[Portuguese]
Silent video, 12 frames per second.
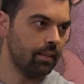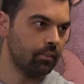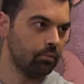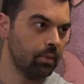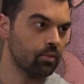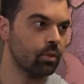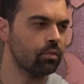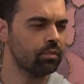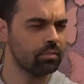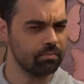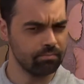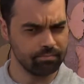As
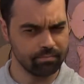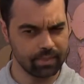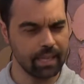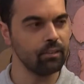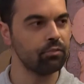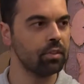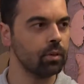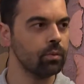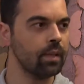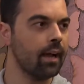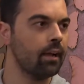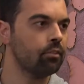pessoas têm
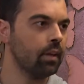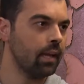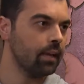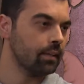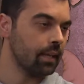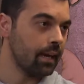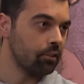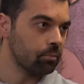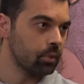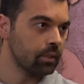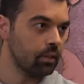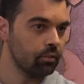dificuldade, que ela traz
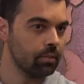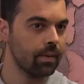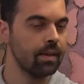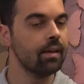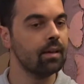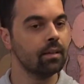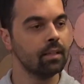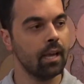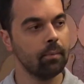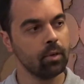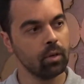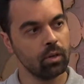muitas
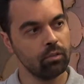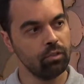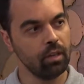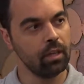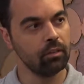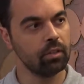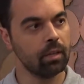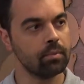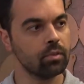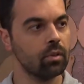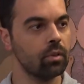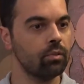terminologias da
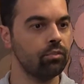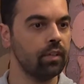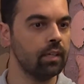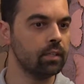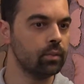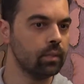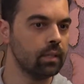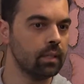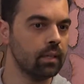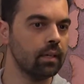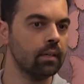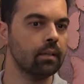psicologia
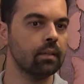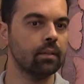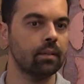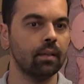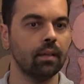junguiana,